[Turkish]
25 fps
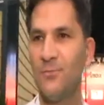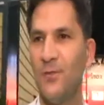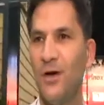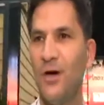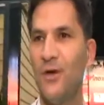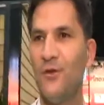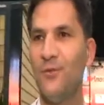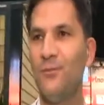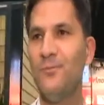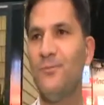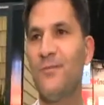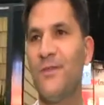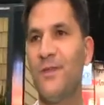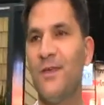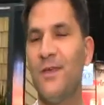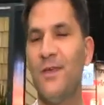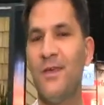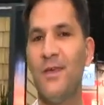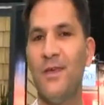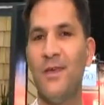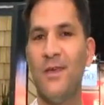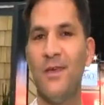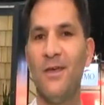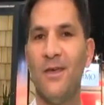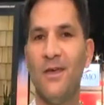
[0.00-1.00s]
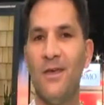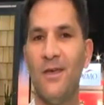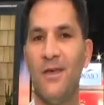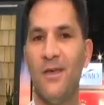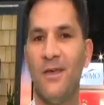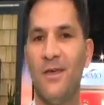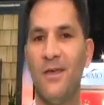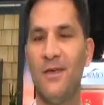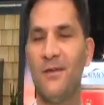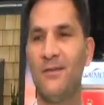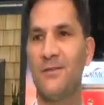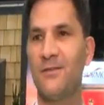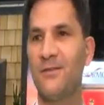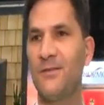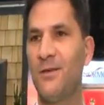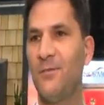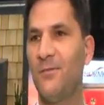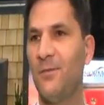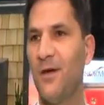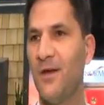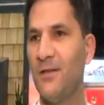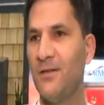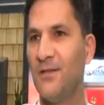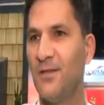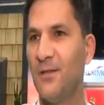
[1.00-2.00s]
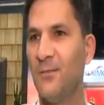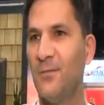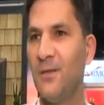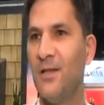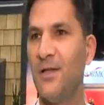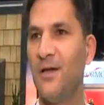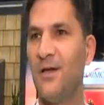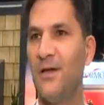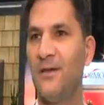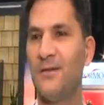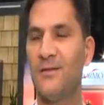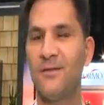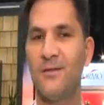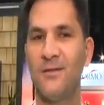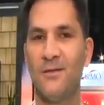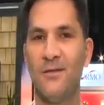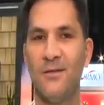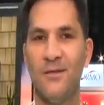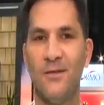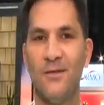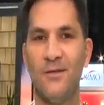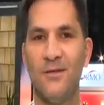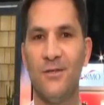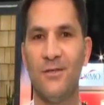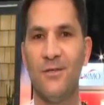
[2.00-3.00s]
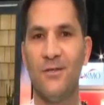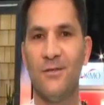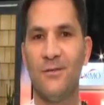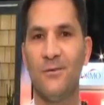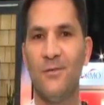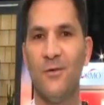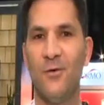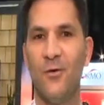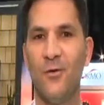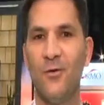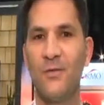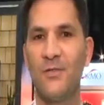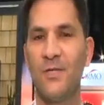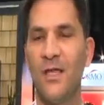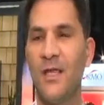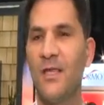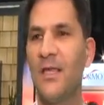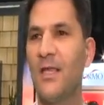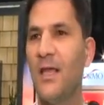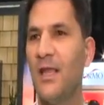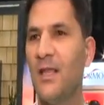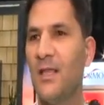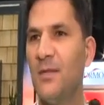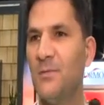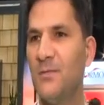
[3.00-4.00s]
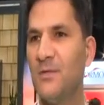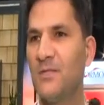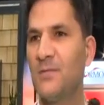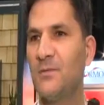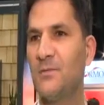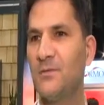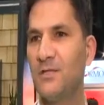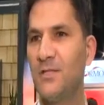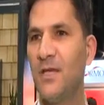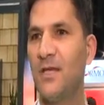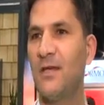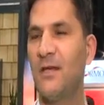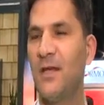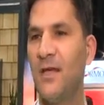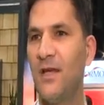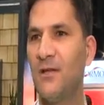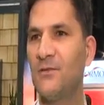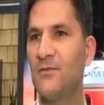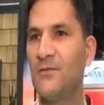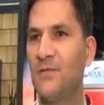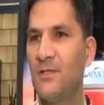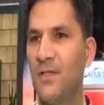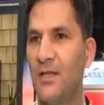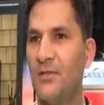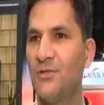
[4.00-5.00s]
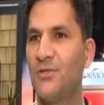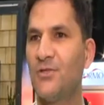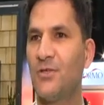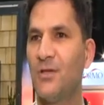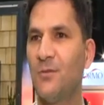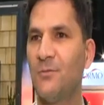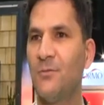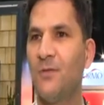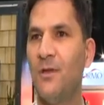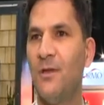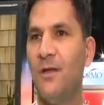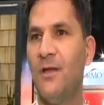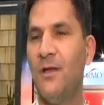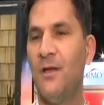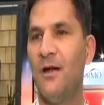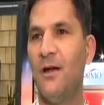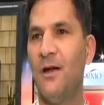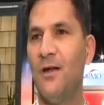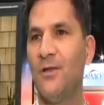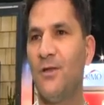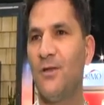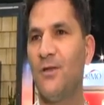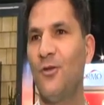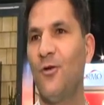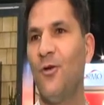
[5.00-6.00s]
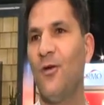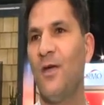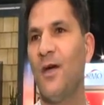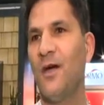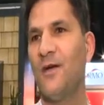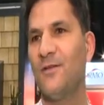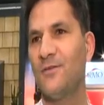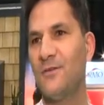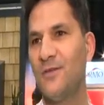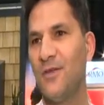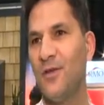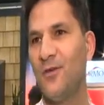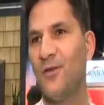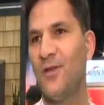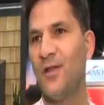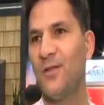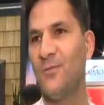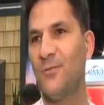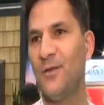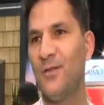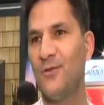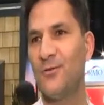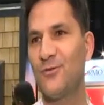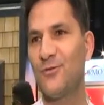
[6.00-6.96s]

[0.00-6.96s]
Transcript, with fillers: malum, ee, işte pandemiler, e, o yüzden kendimiz şehir hayatından çıkıp artık köy hayatına yönelmeyi